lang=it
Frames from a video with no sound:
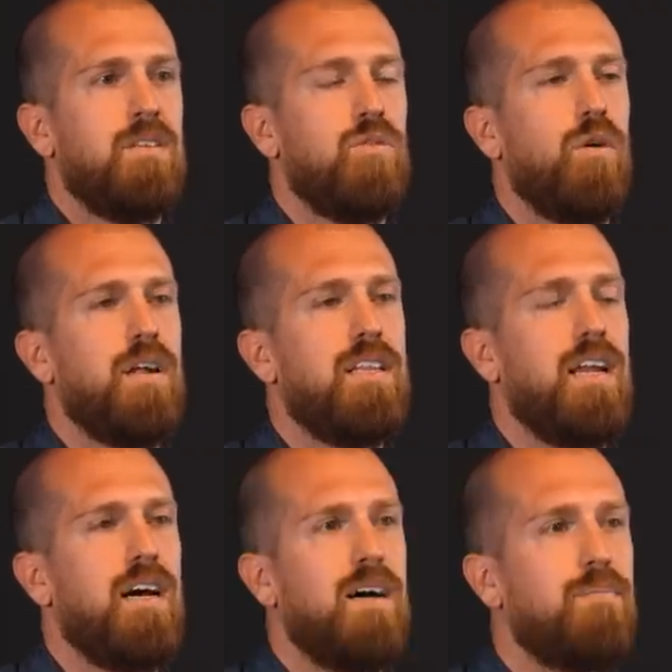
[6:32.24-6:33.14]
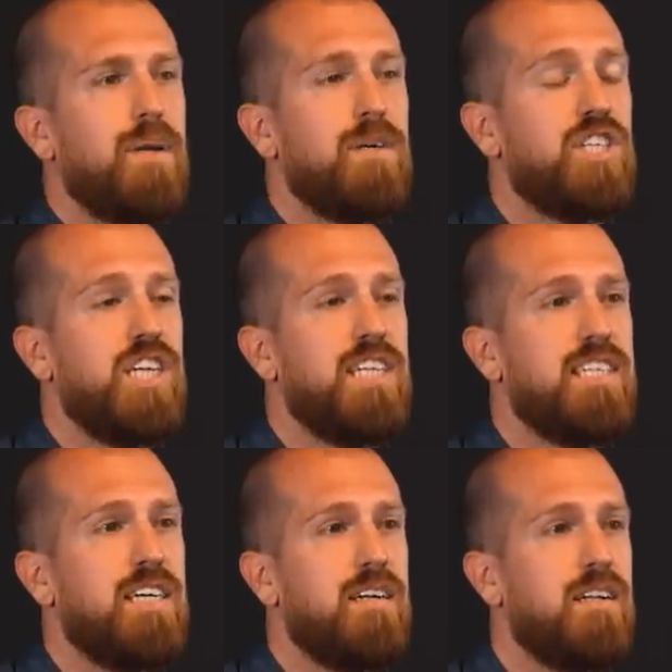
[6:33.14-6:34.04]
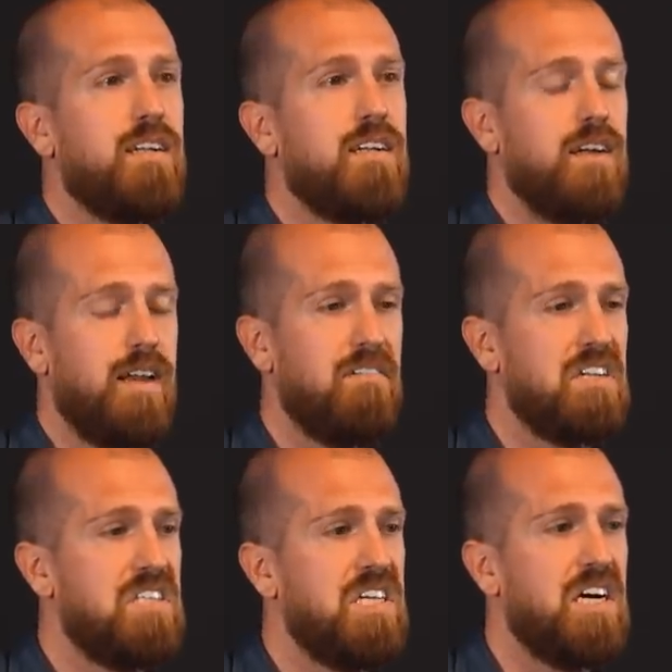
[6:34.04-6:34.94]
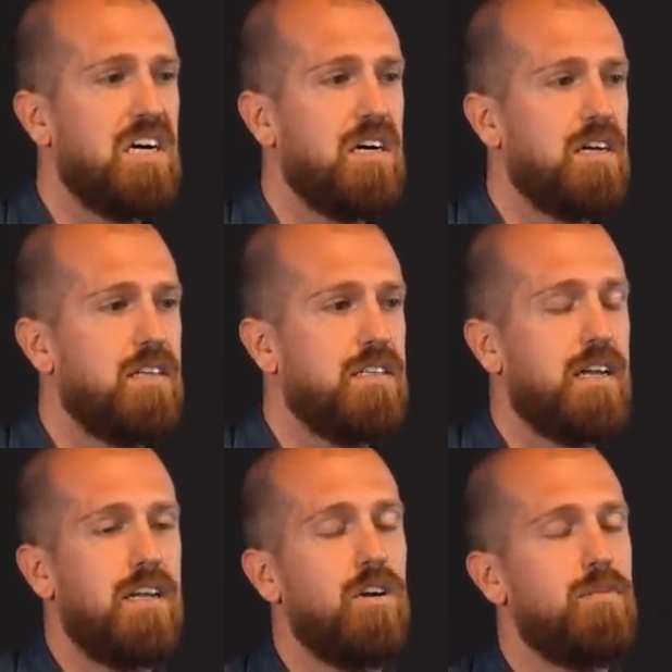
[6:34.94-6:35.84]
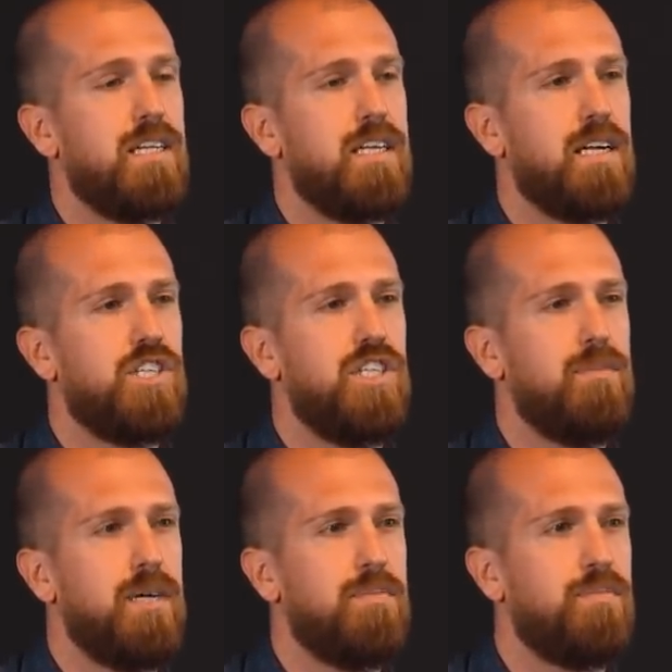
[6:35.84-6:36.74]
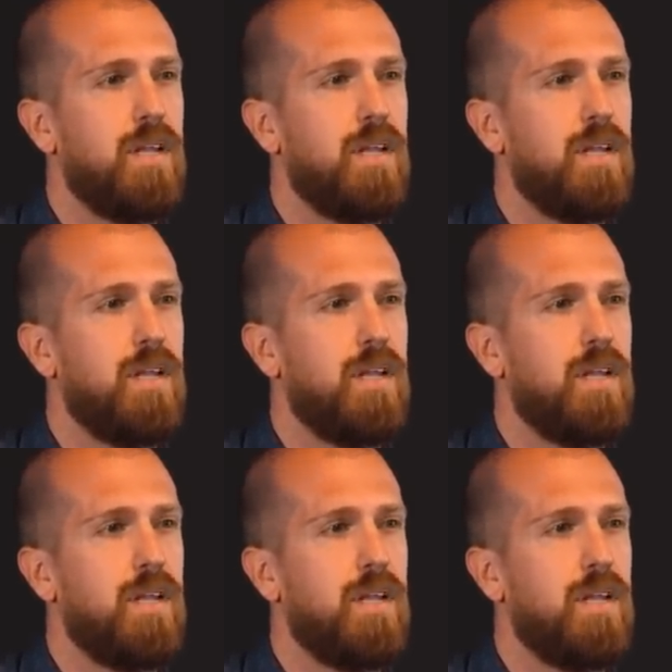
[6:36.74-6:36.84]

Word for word: Durante la prima scesa, arrivati a 3 km dalla cima,